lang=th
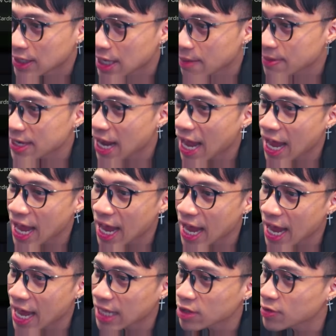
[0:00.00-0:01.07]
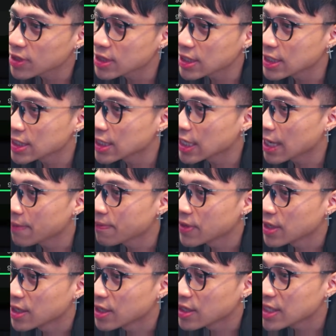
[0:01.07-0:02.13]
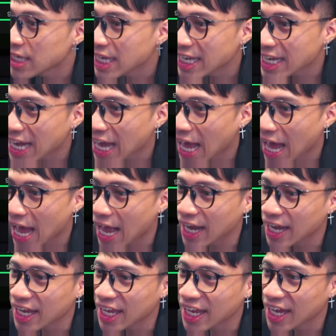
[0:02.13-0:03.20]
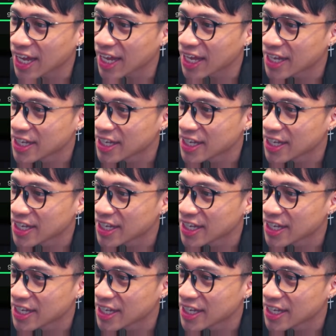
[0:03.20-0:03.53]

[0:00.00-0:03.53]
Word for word: เดมิน่า55 ตัวตึงครับ ยิง กากไอเฮีย